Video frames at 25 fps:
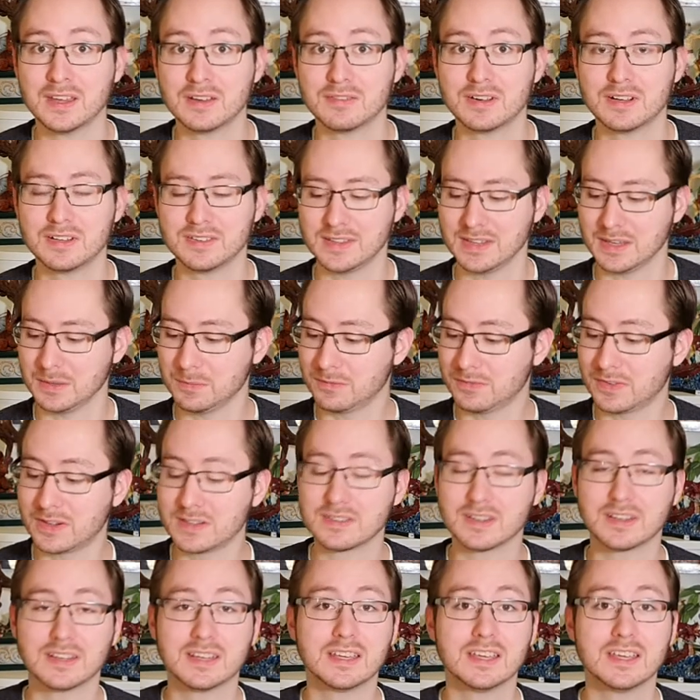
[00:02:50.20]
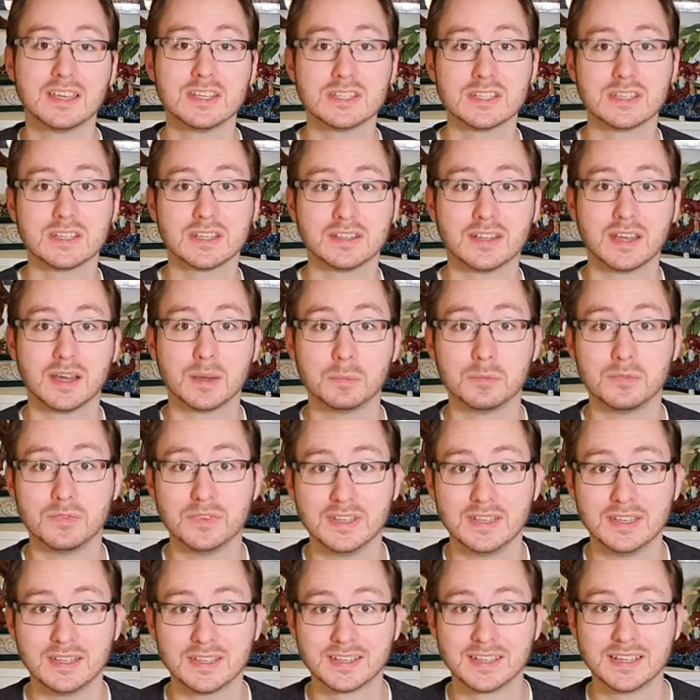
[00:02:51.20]
Falls ihr ebenfalls eine KitchenAid habt wie
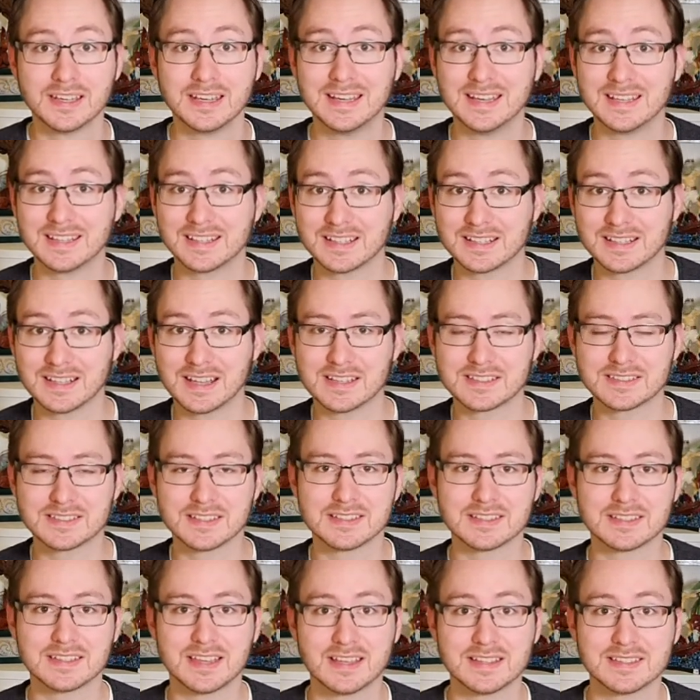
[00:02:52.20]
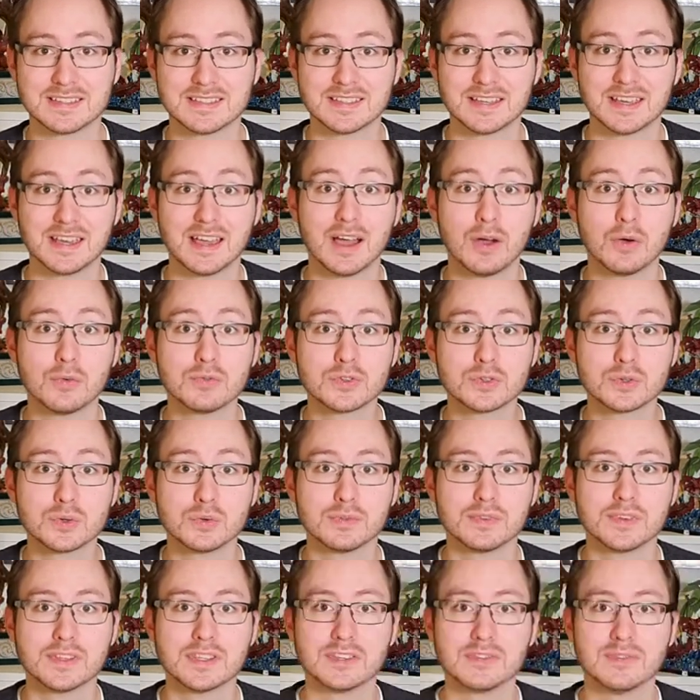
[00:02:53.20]
ich, dann lasst das Ganze auf Stufe